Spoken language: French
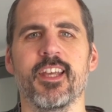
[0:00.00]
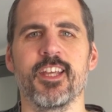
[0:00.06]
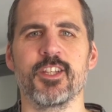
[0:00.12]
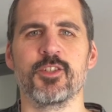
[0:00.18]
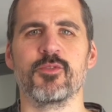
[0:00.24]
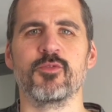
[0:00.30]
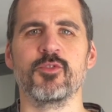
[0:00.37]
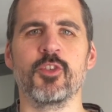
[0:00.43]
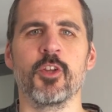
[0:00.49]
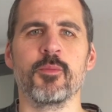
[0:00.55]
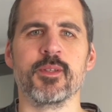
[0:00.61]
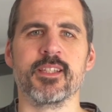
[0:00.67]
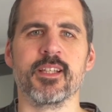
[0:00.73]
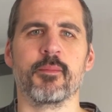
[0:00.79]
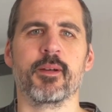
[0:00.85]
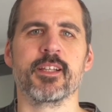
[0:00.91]
et je vous donne
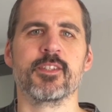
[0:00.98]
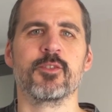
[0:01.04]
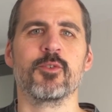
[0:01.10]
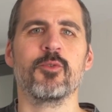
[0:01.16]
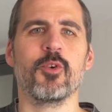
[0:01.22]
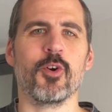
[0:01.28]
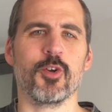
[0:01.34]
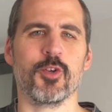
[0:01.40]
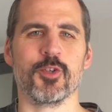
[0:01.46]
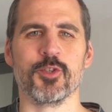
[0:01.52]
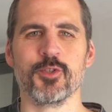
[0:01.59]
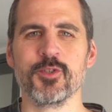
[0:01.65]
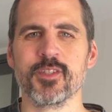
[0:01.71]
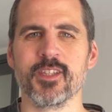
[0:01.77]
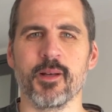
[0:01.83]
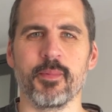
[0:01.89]
mes impressions
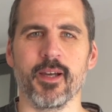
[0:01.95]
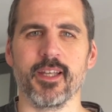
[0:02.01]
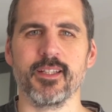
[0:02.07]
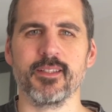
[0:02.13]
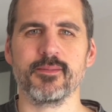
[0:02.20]
juste après.